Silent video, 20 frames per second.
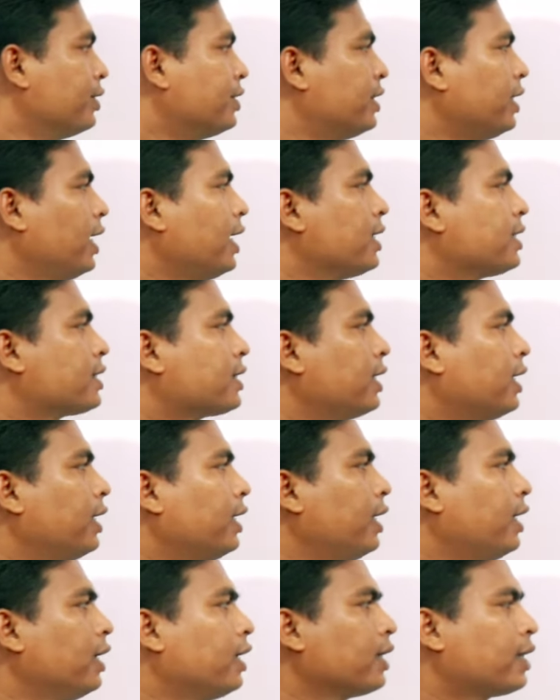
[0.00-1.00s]
জিএসকে
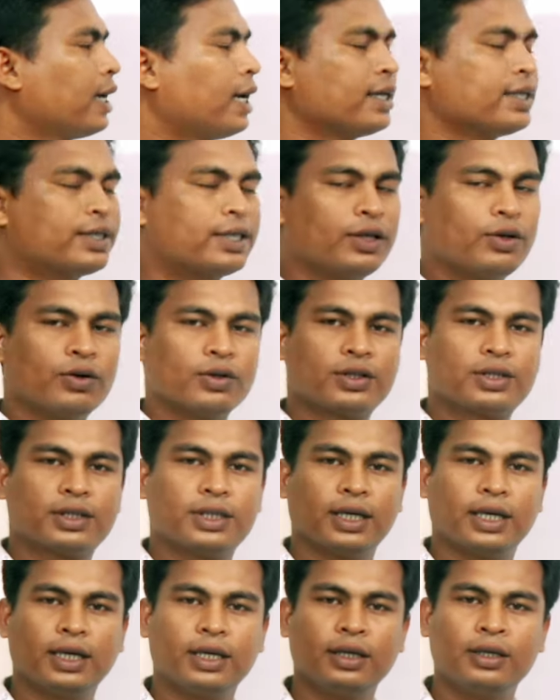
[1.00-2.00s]
এর কান্ট্রি
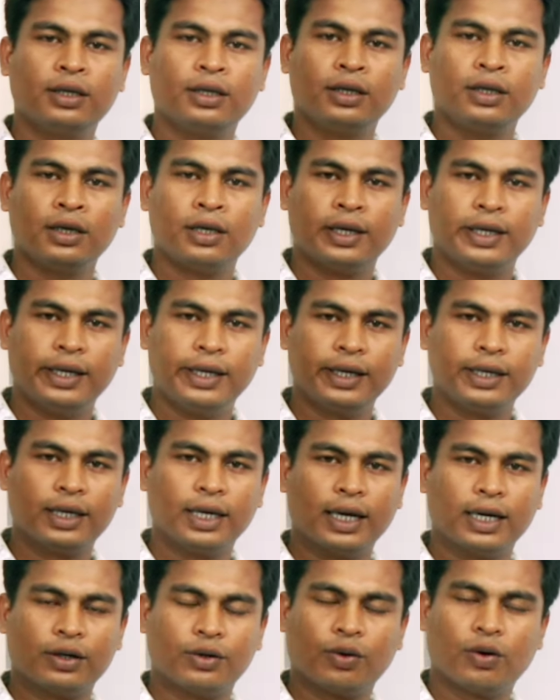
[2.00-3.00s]
হচ্ছে
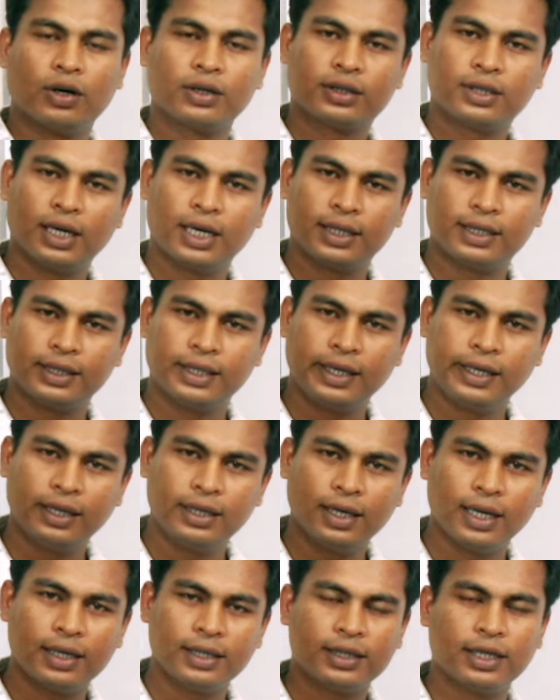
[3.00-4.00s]
ইংল্যান্ড অর্থাৎ
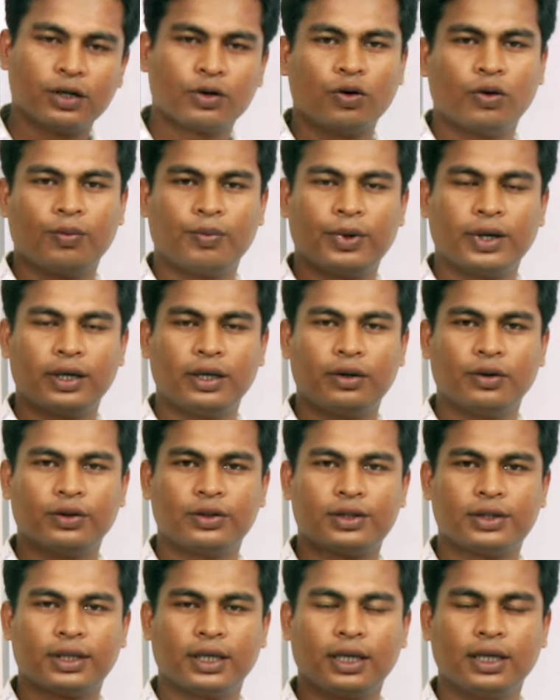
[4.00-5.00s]
ইংল্যান্ডের কোম্পানি
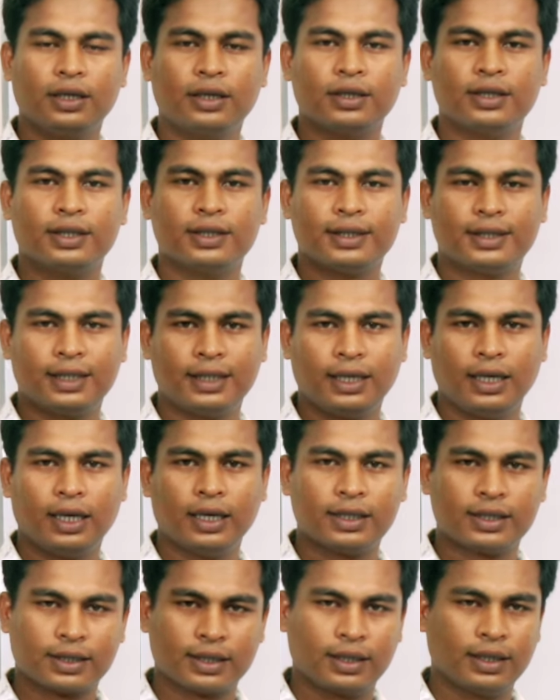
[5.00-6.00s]
হচ্ছে
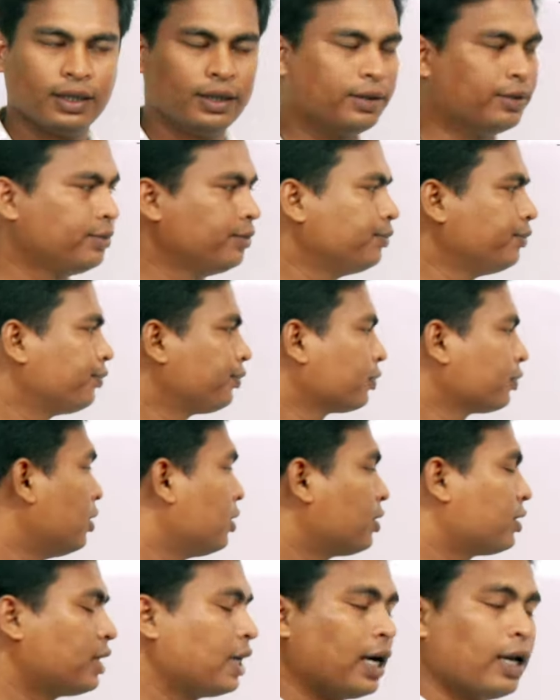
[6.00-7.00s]
জিএসকে
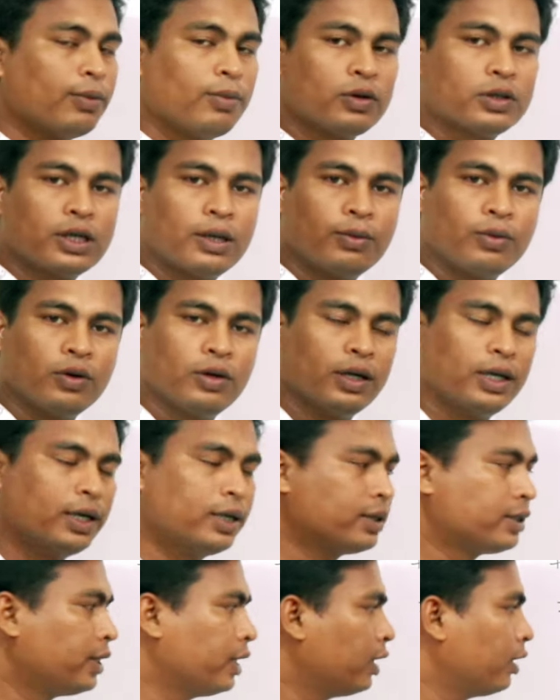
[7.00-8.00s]
সালবোটামলের
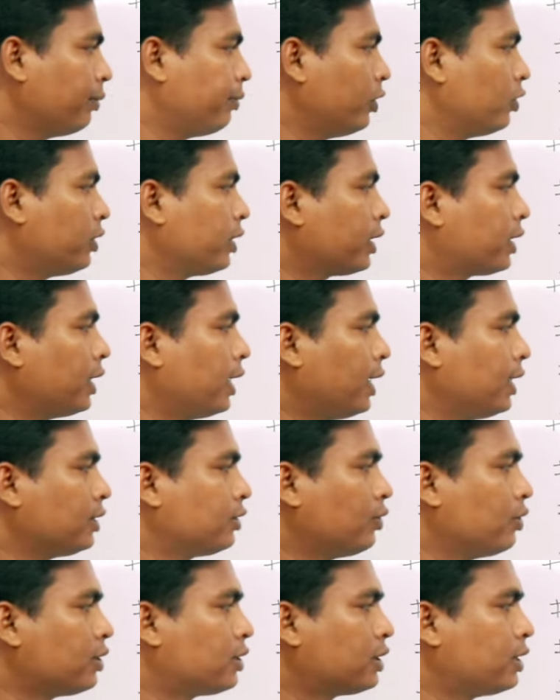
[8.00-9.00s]
থেরাপিউটিক ক্লাস
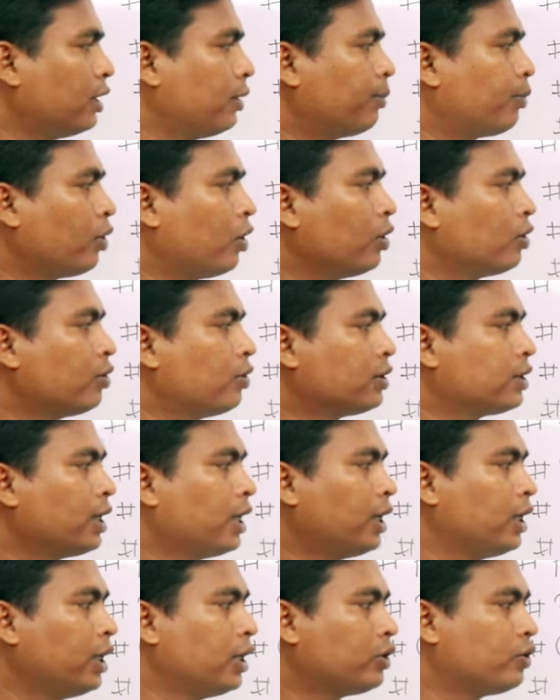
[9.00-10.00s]
হচ্ছে
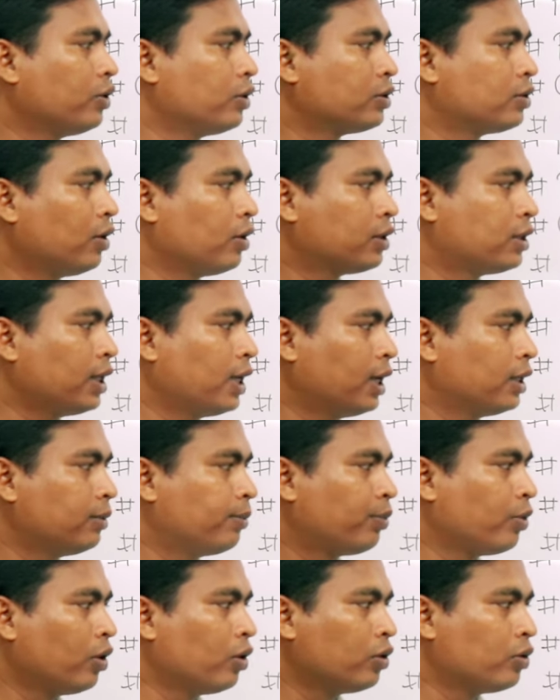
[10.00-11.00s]
ব্রঙ্কোডাইলেটর্স অর্থাৎ
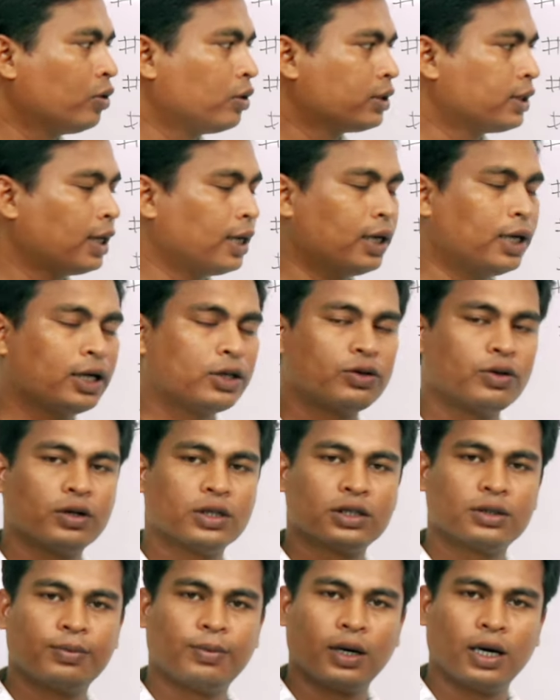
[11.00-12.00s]

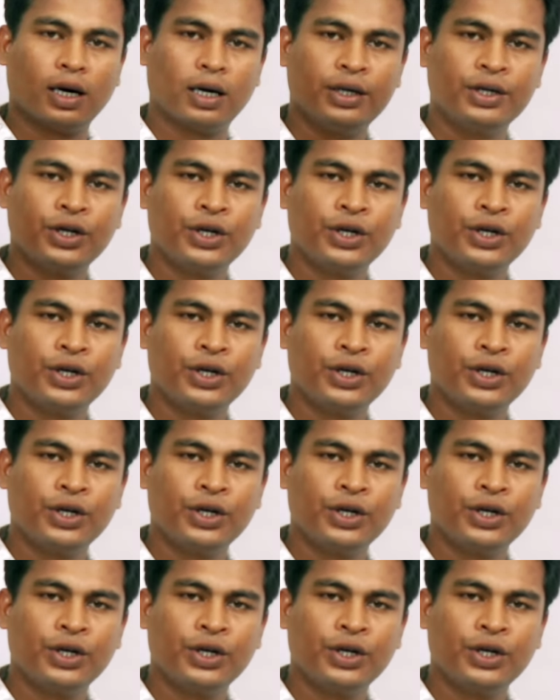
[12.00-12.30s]
ব্রঙ্কোডাইলেটর্স বা